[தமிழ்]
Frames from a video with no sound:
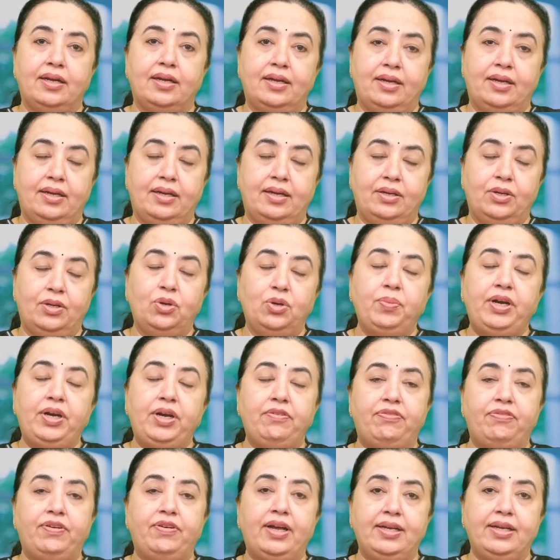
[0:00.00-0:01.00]

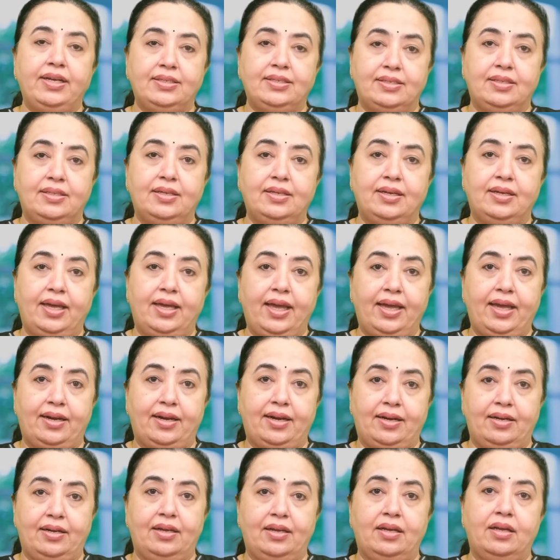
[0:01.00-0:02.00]
ஹியூமிடிஃபைஸ் த ஏர்
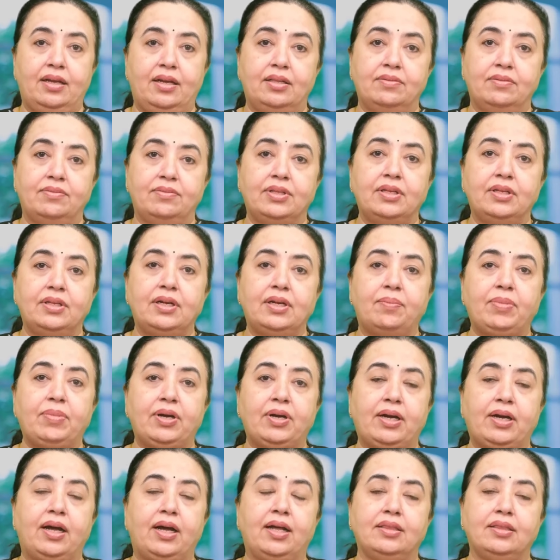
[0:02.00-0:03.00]
அது வந்து நம்ம
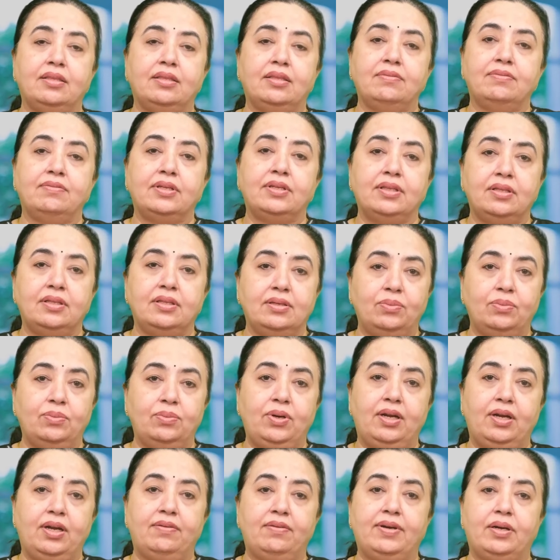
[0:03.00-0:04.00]
காற்று வந்து உள்ளே
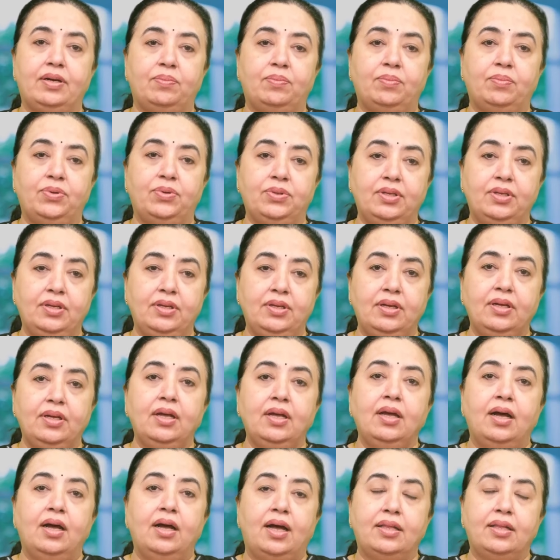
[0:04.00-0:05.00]
வரும்போது
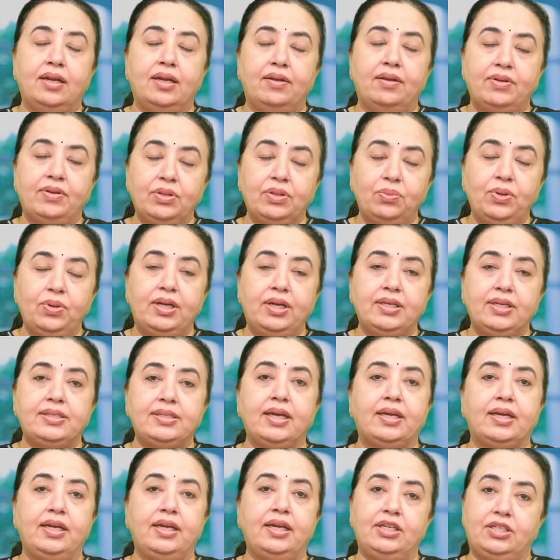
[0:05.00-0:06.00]
அதில் வந்து உள்ள
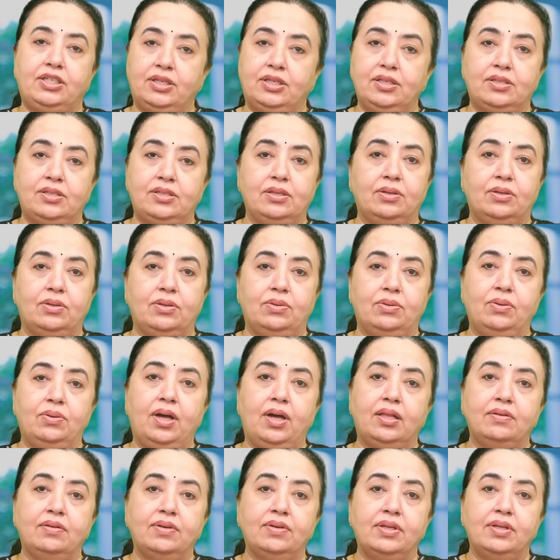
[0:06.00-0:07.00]
செக்ரீஷன்ஸ் இருக்கும் அது
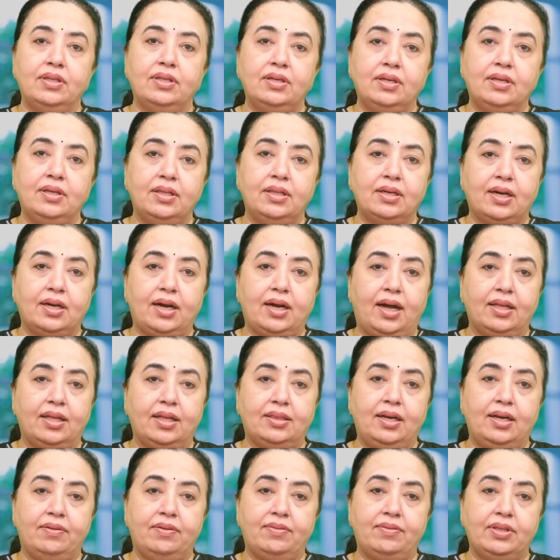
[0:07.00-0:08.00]
வந்து அந்த காற்றுல
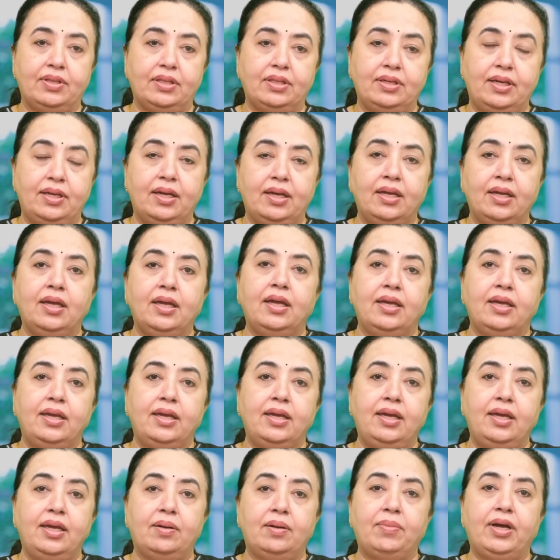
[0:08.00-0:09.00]
வந்து
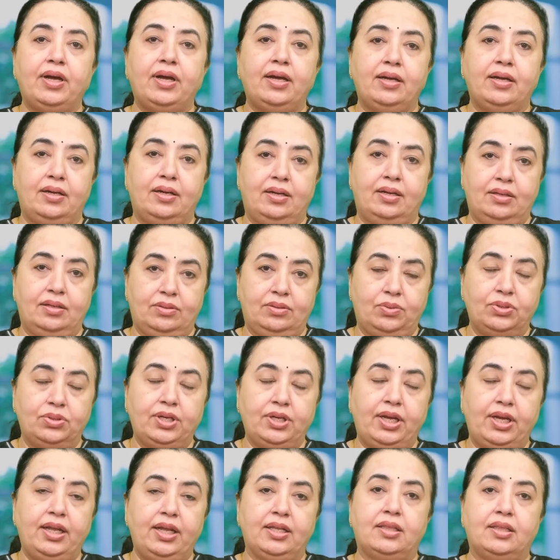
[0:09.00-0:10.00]
ஈரமாக கொஞ்சம்
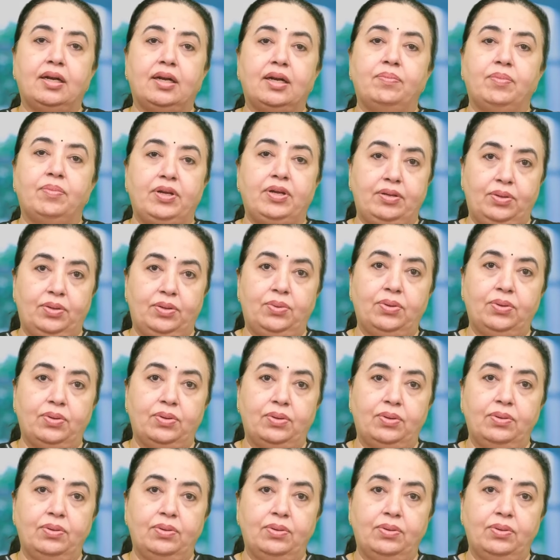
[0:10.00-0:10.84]
ஈரத்தன்மை கொடுக்கும்